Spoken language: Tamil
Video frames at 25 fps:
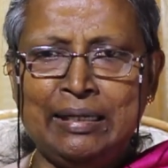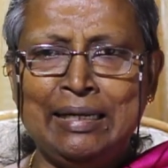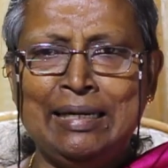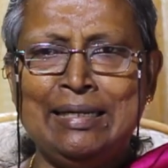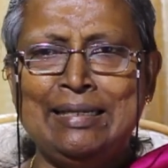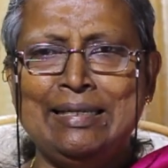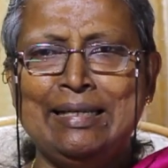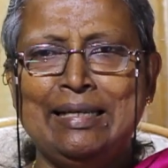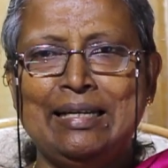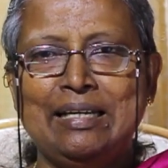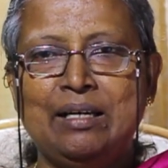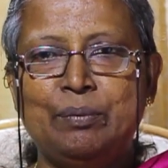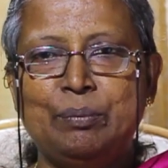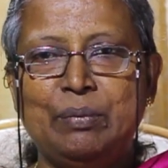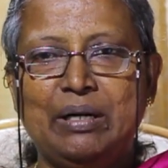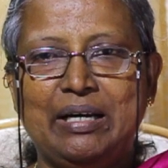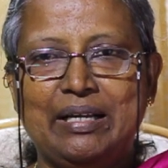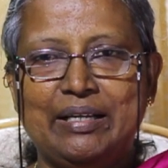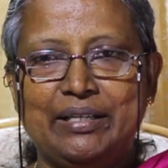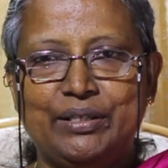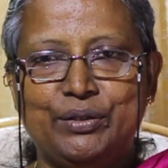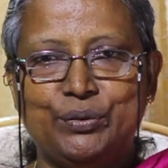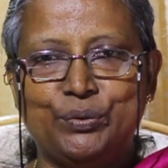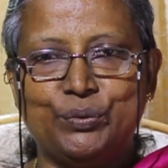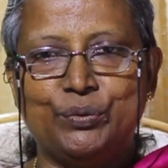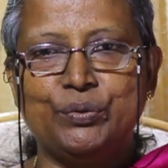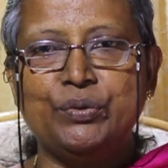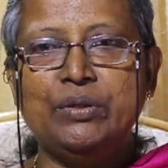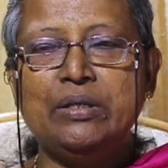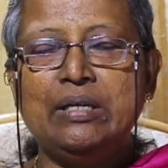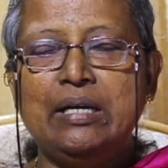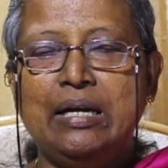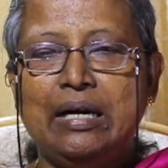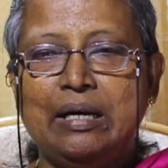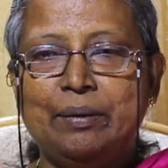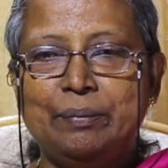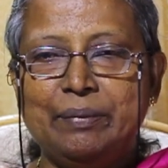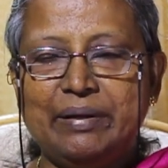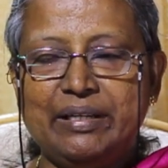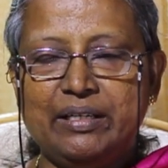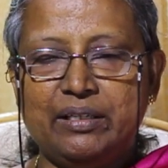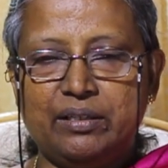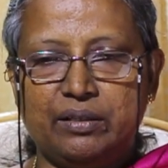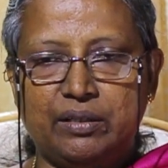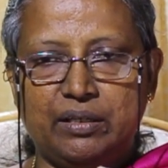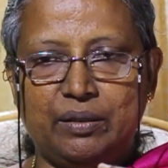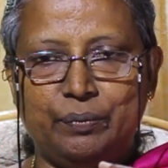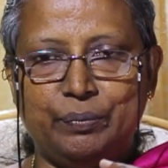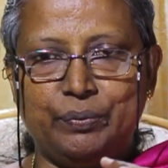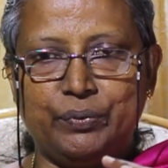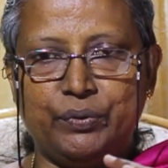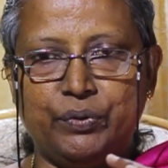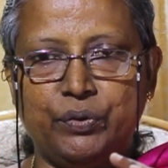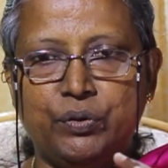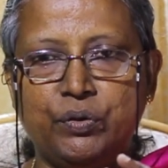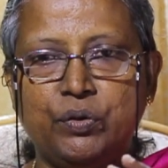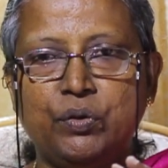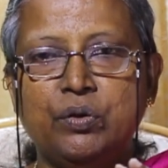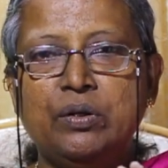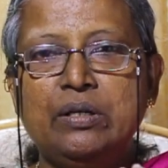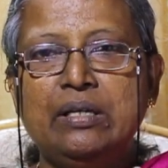எல்டிஎல்லாக மாறிக்கிறோம் அப்படின்றப்போ